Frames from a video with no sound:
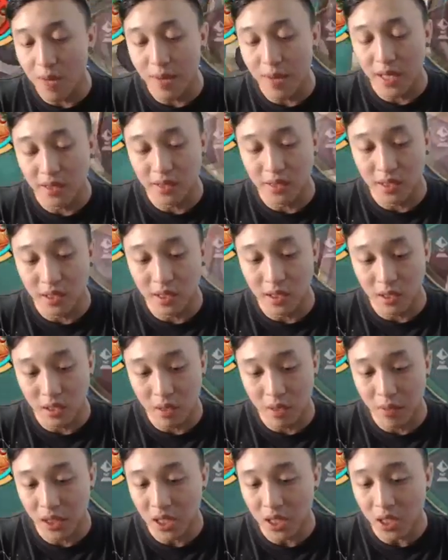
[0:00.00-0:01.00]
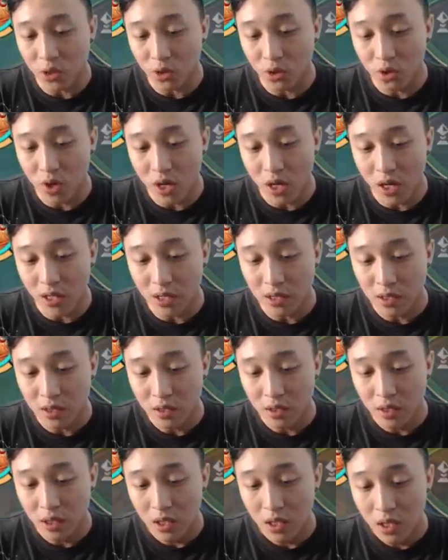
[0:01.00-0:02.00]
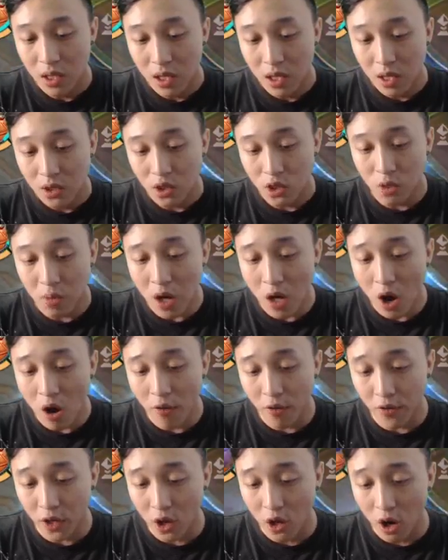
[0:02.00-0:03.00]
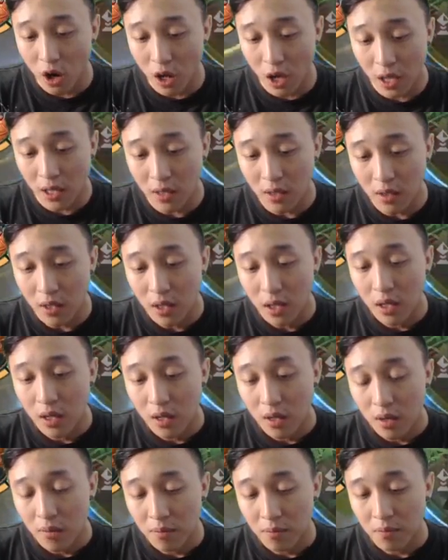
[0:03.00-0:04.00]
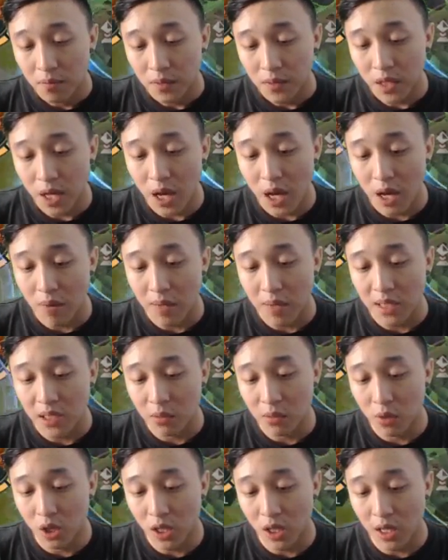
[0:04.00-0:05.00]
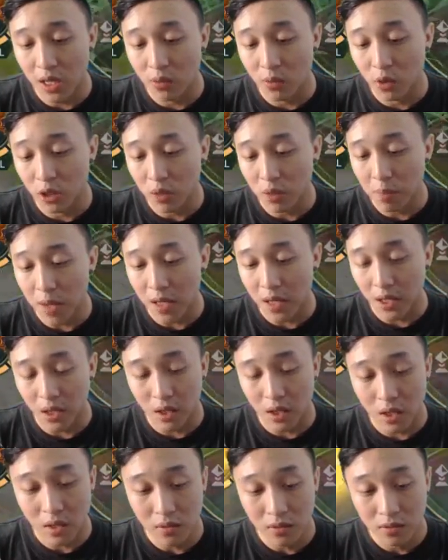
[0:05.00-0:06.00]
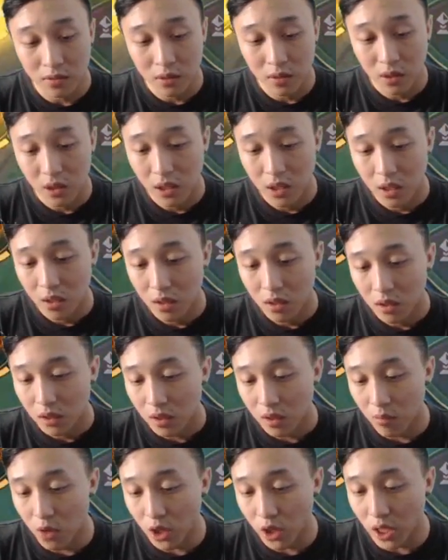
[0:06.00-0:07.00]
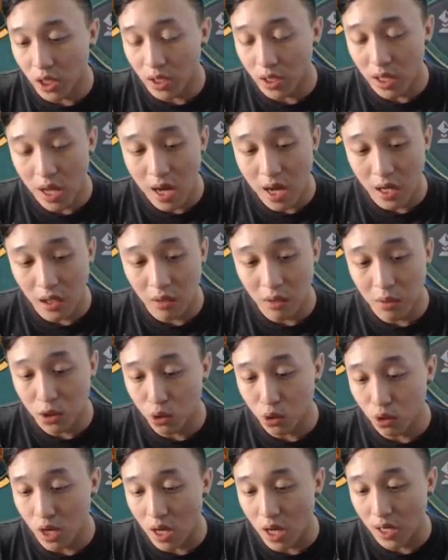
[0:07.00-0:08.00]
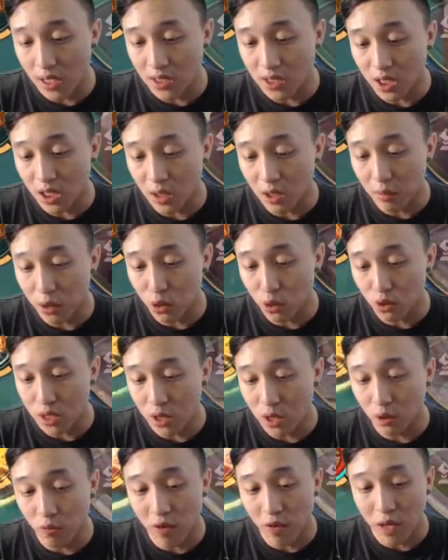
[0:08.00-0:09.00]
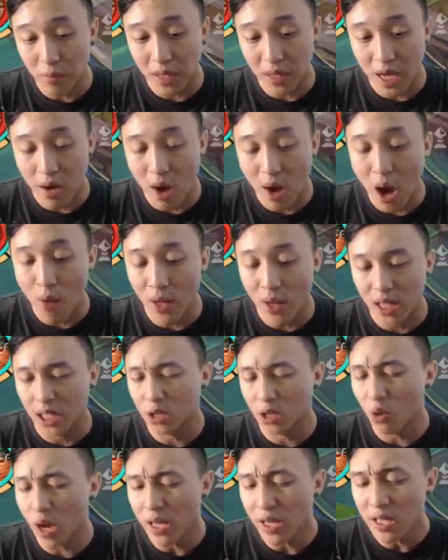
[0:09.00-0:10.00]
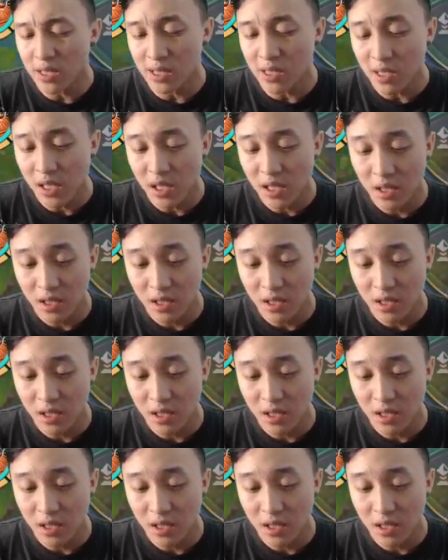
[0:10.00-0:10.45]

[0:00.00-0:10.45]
nggak mati ya bedanya gitu doang guys Cuma overall ya masih boleh lah buat dipakai ya. Mungkin akan lebih agak sedikit lebih susah untuk farming awal-awal itu aja sih.